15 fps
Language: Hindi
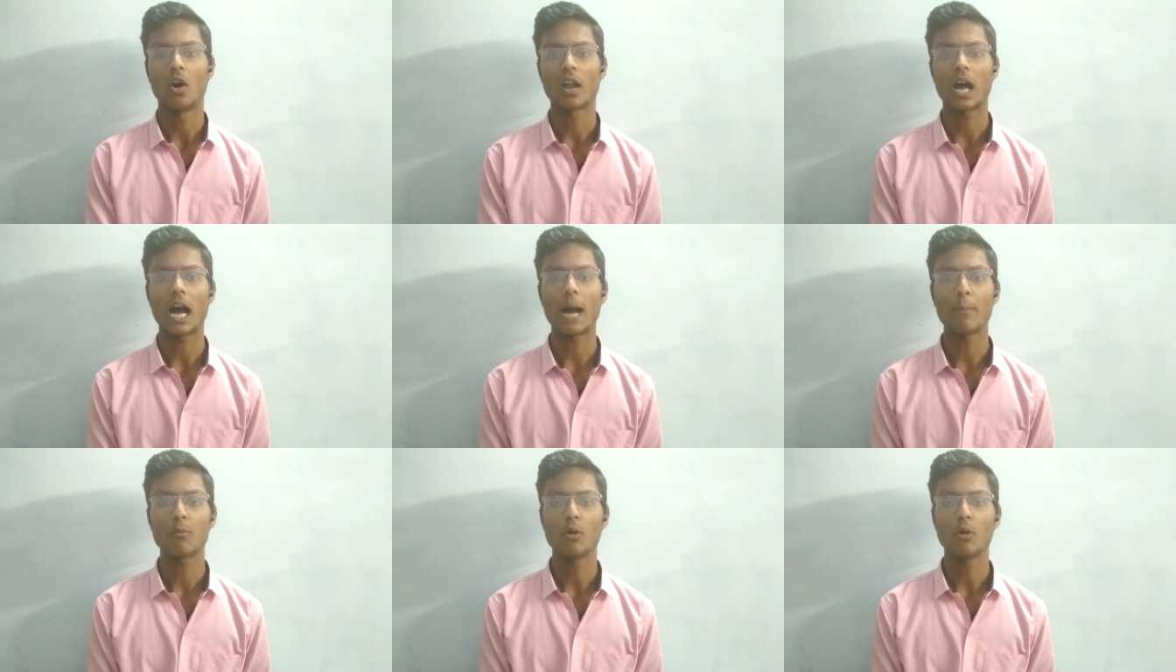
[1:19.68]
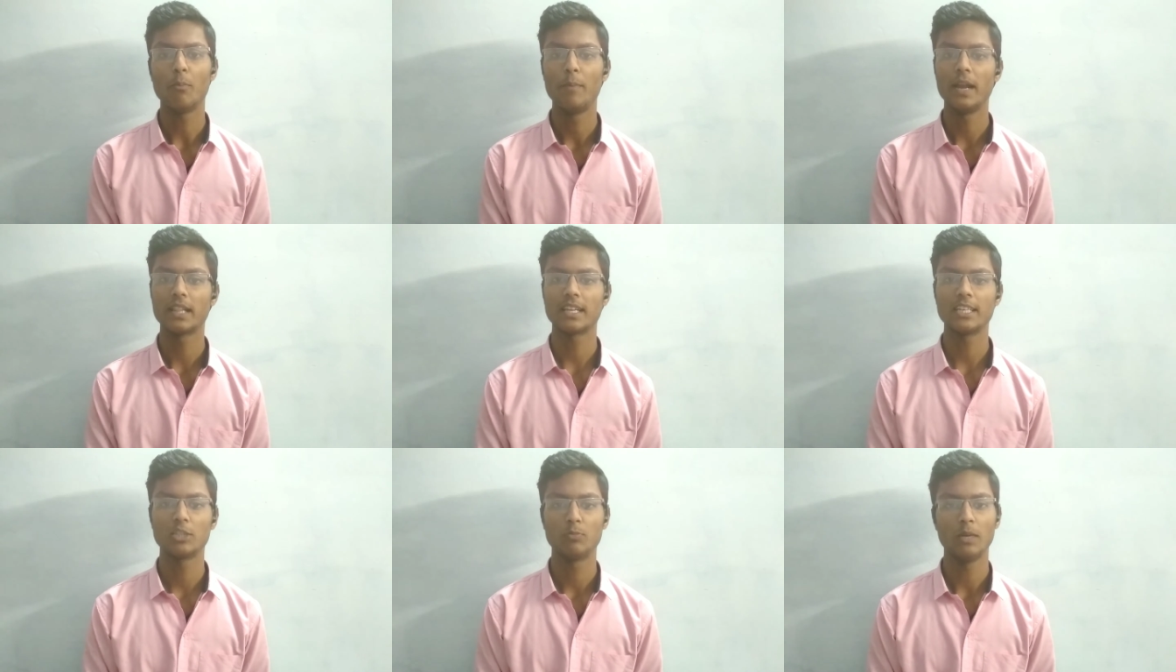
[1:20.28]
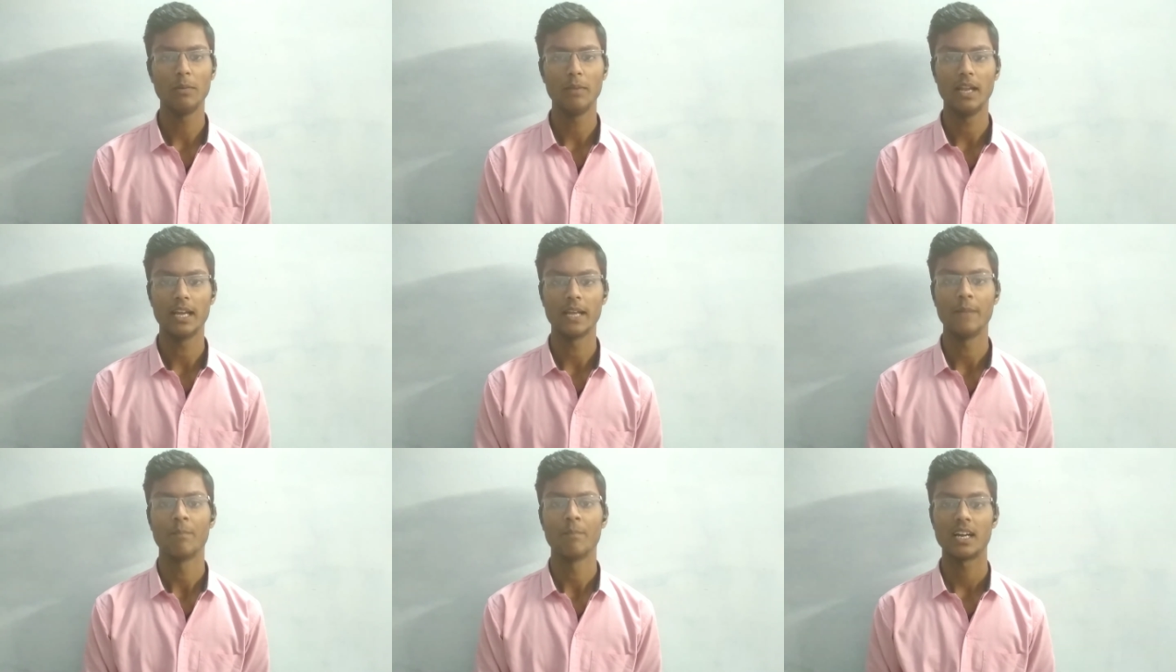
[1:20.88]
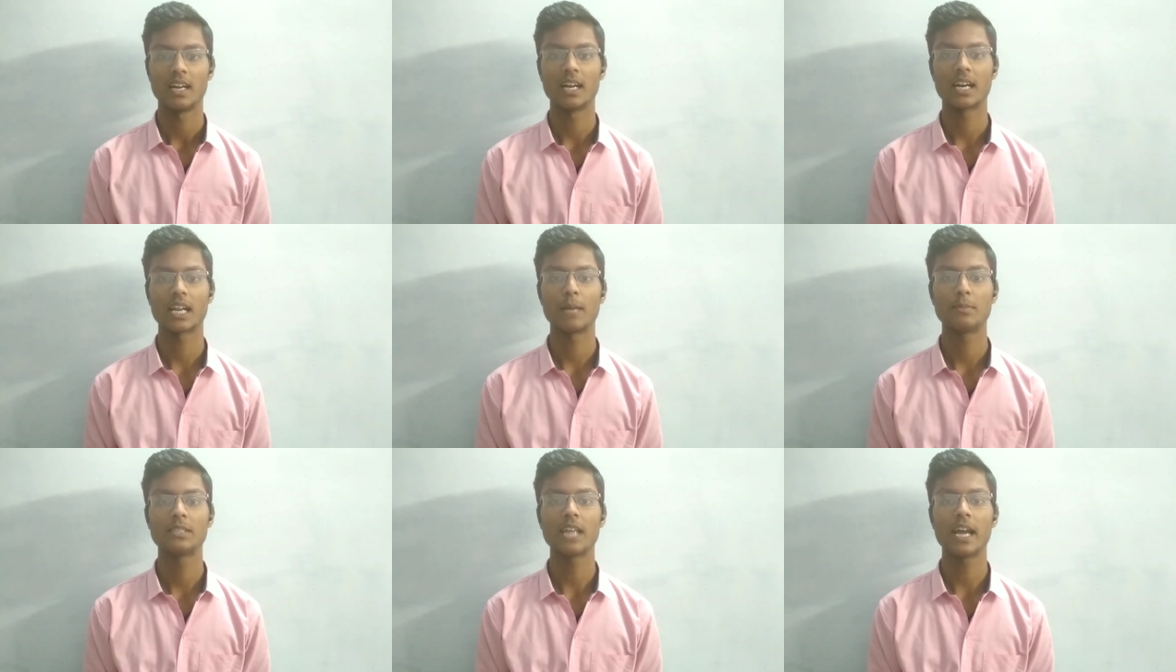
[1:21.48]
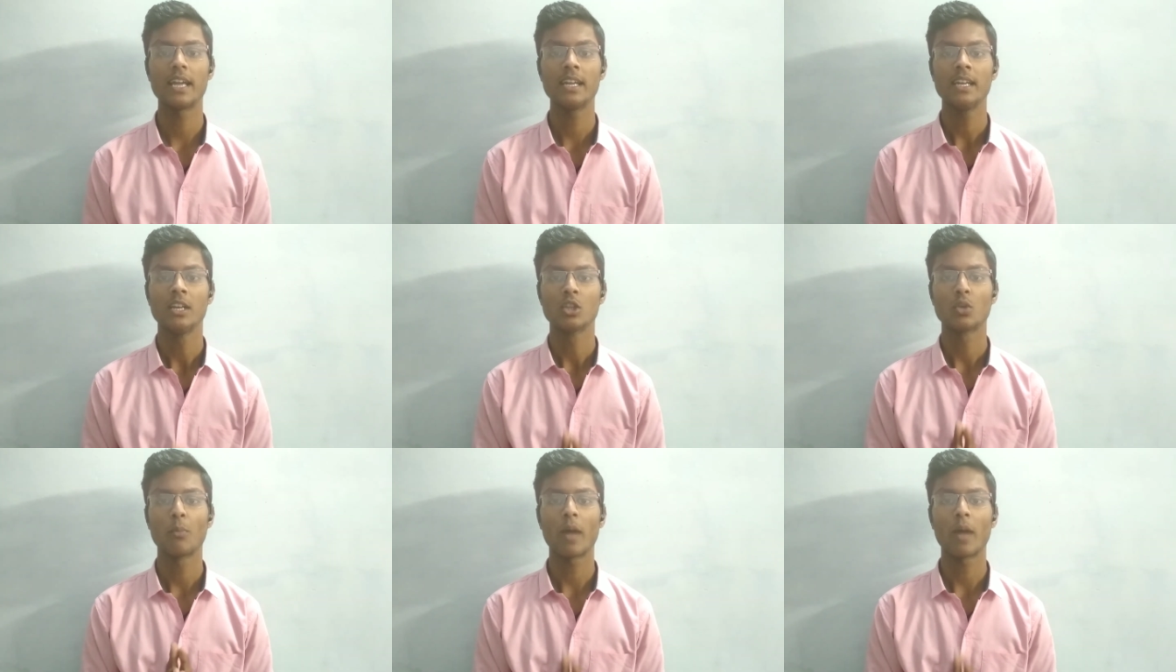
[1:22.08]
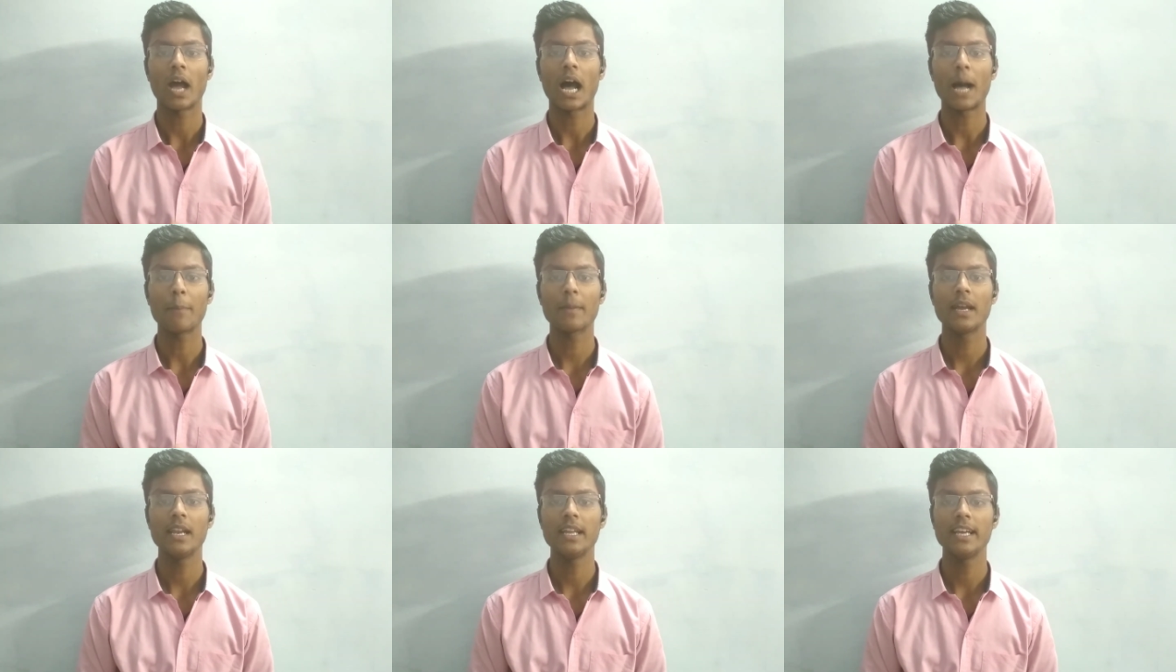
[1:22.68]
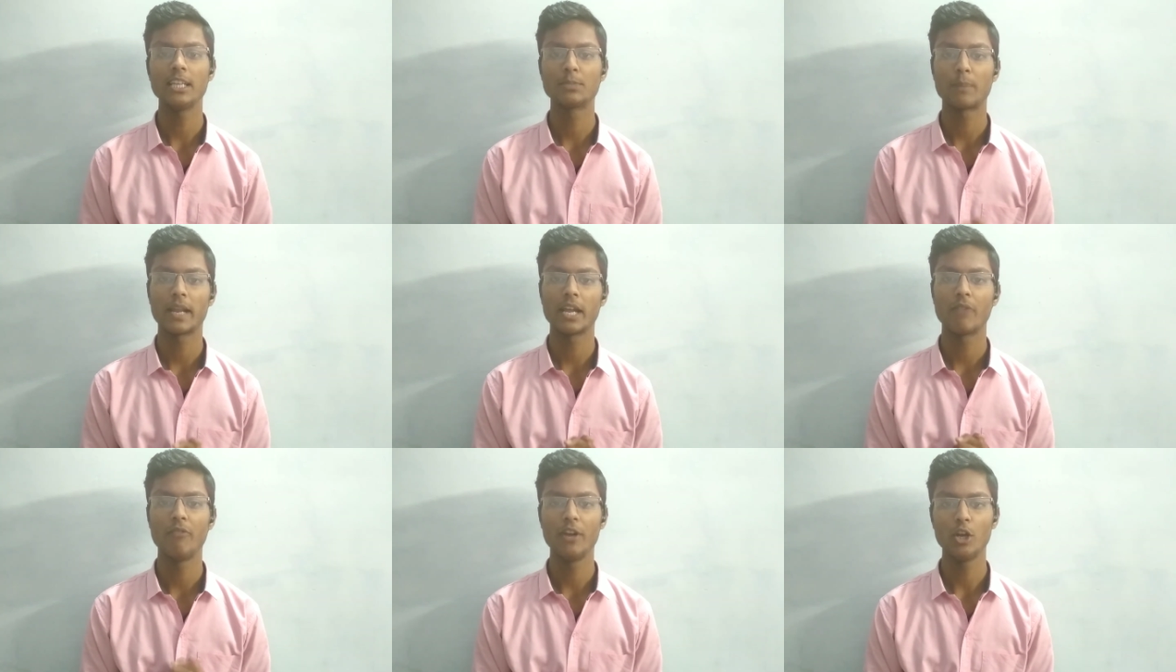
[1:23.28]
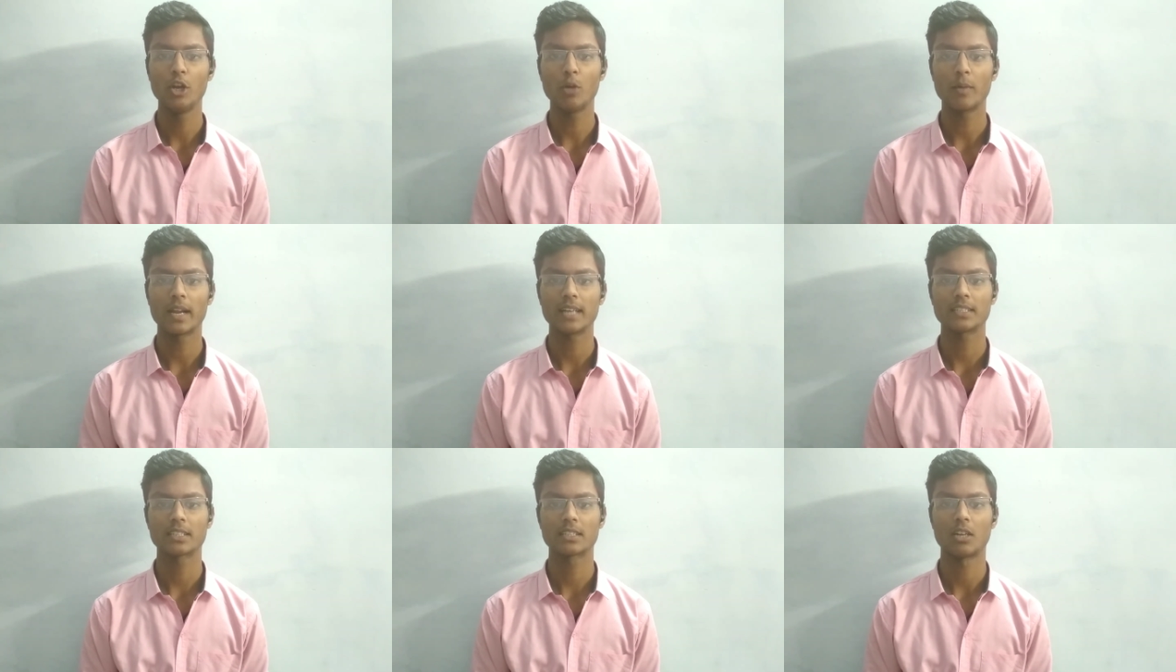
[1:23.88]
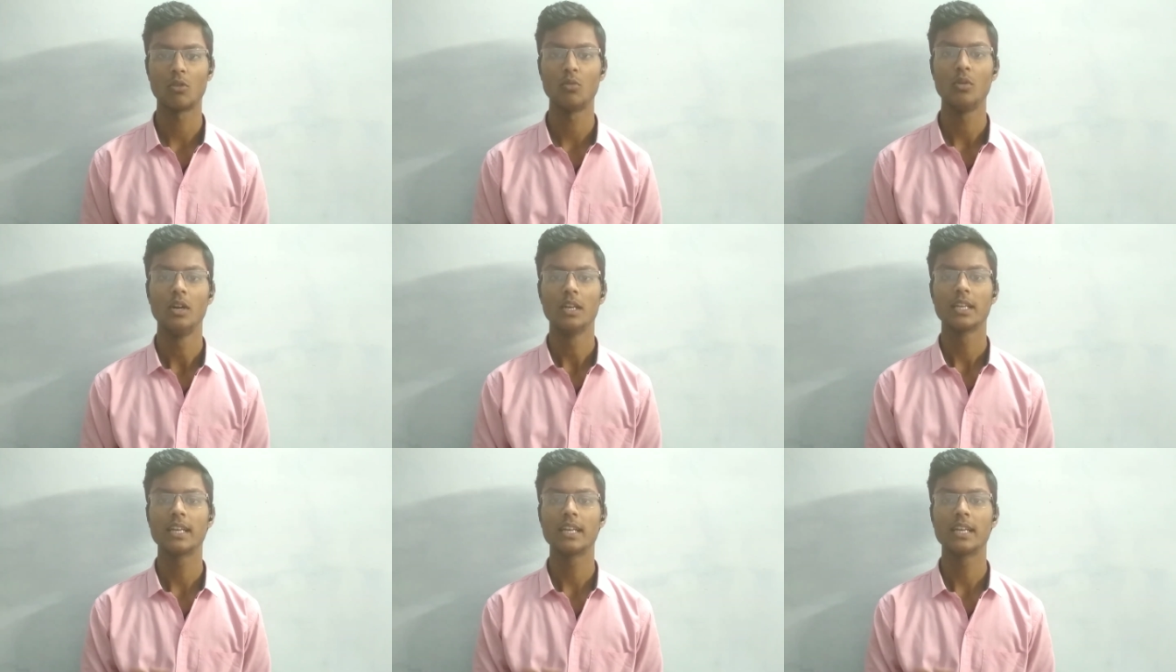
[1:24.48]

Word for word: और आपको बेहतर स्पीड मिलेगी अगर आप चाहें तो मैं आपके लिए इस पर एक वीडियो बना सकता हूं